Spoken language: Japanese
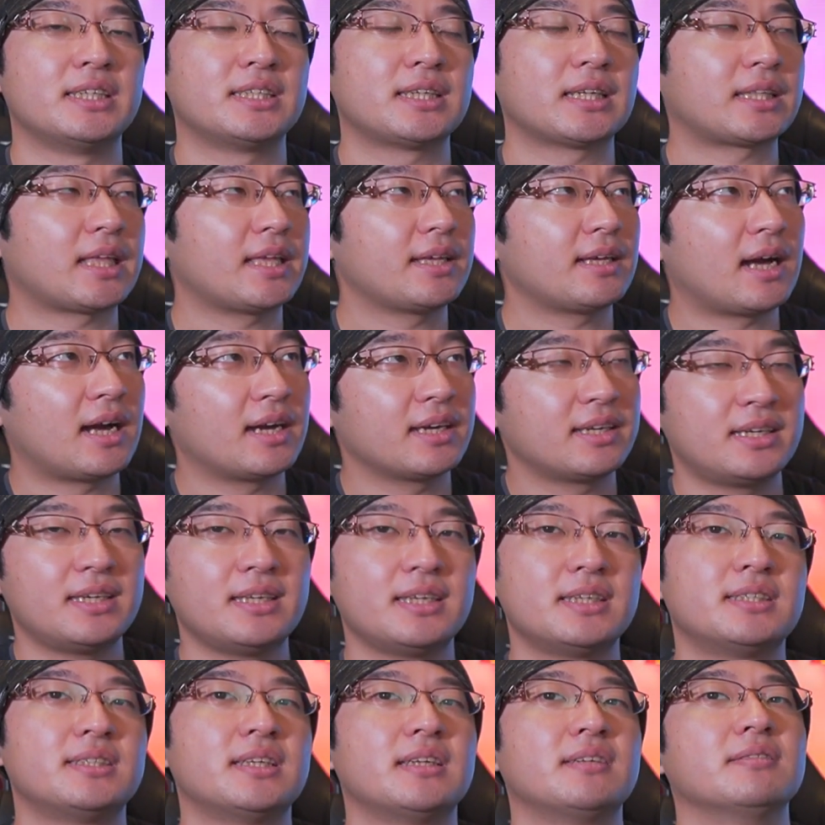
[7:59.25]
被写体がはっ
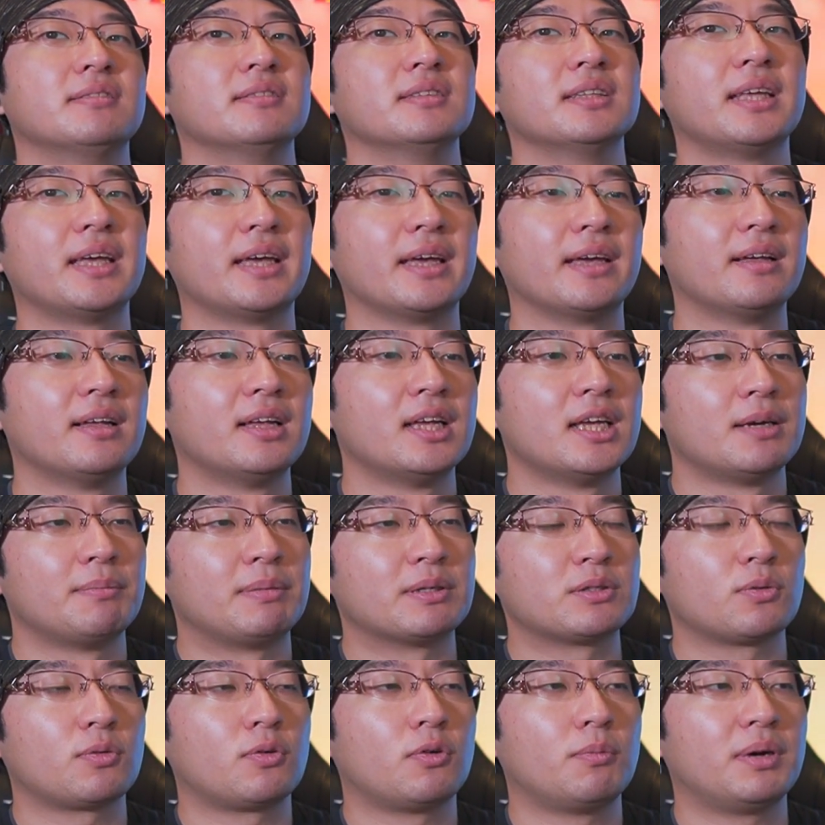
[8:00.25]
きりしてるんで、
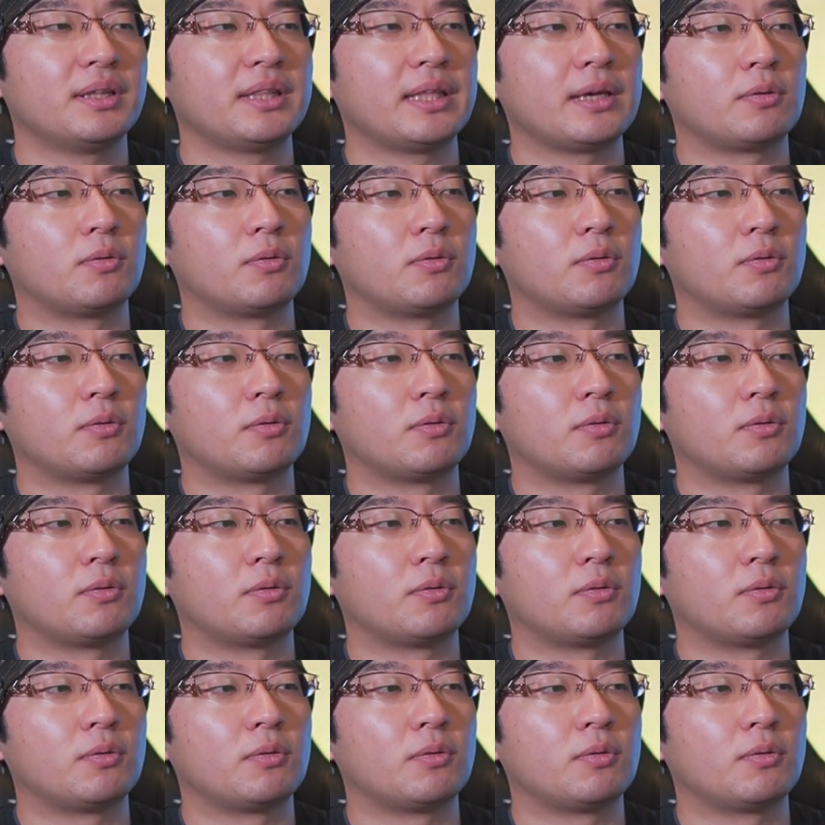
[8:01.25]
まあ、そこまで